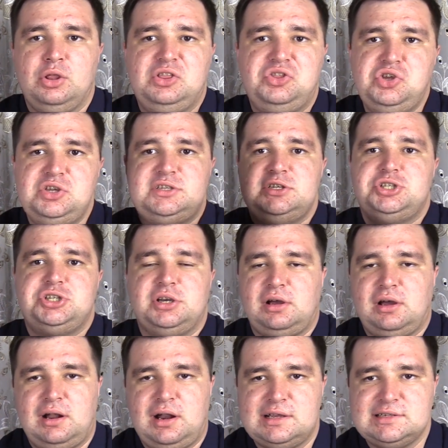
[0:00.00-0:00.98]

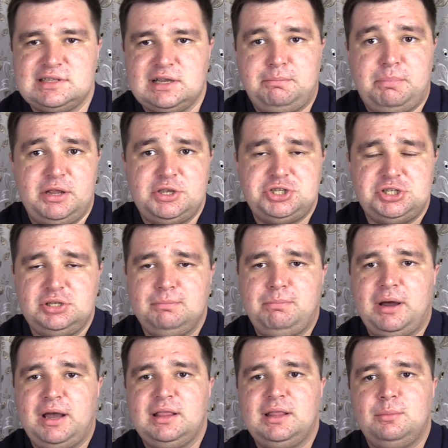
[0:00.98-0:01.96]
тысяча разных причин,
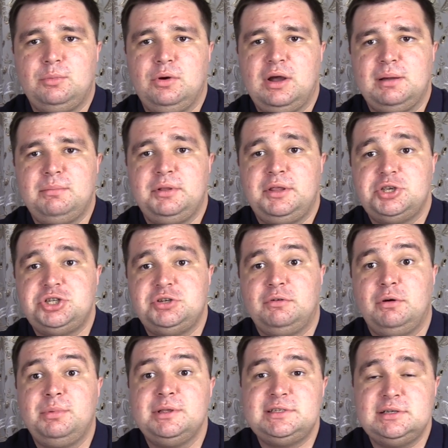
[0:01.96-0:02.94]
поэтому как бы
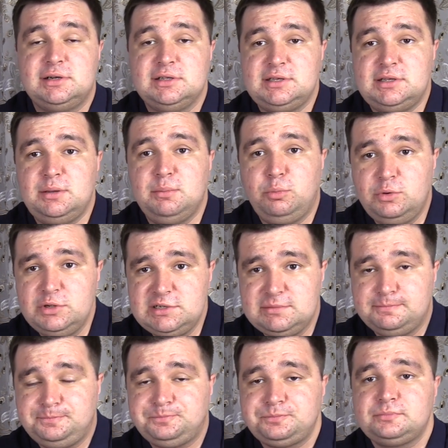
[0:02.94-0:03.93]
ничего мы делать не
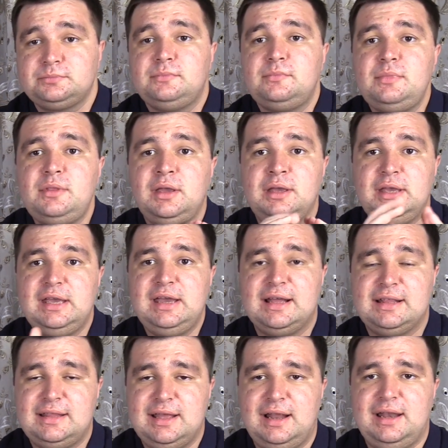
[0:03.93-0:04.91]
будем, и
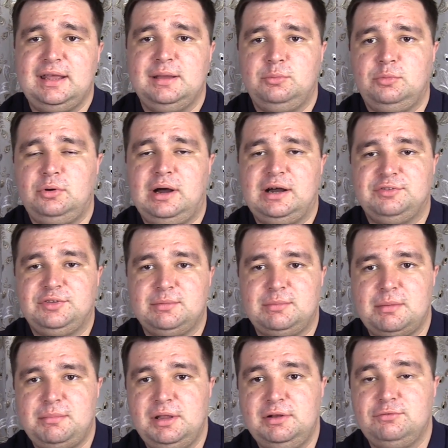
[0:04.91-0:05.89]
отдали ему
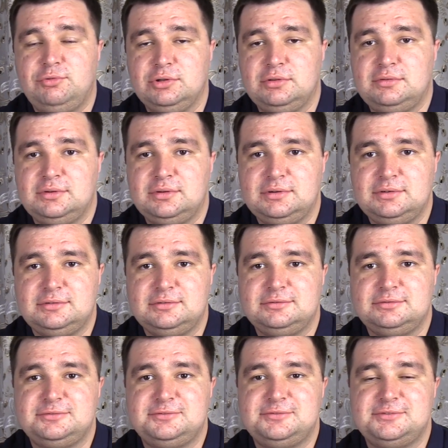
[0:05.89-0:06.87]
автомобиль вот э,
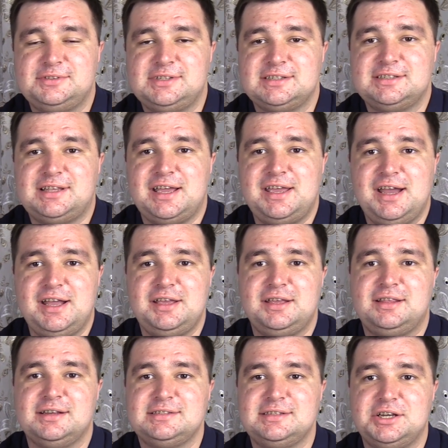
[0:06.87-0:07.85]
в
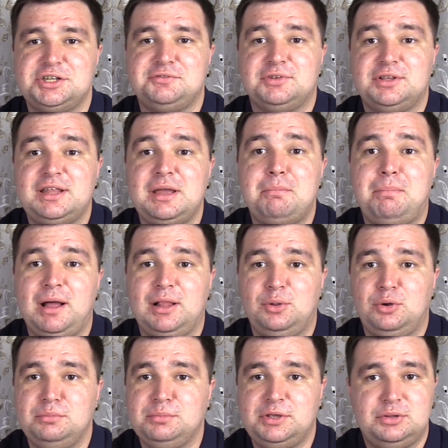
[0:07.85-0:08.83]
состоянии, так скажем, вот этой
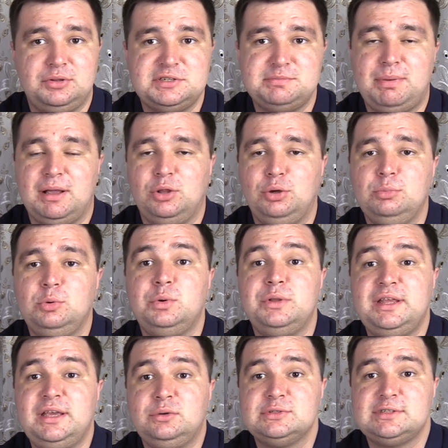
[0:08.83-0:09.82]
поломки. То есть поломку
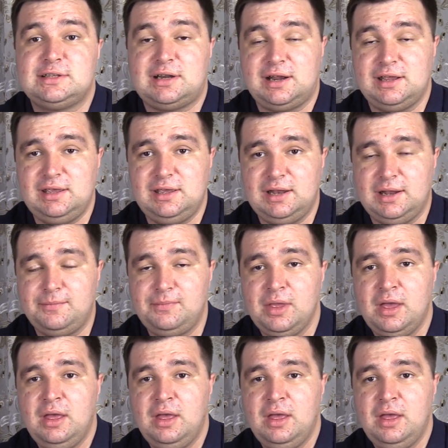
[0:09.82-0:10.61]
не устранили.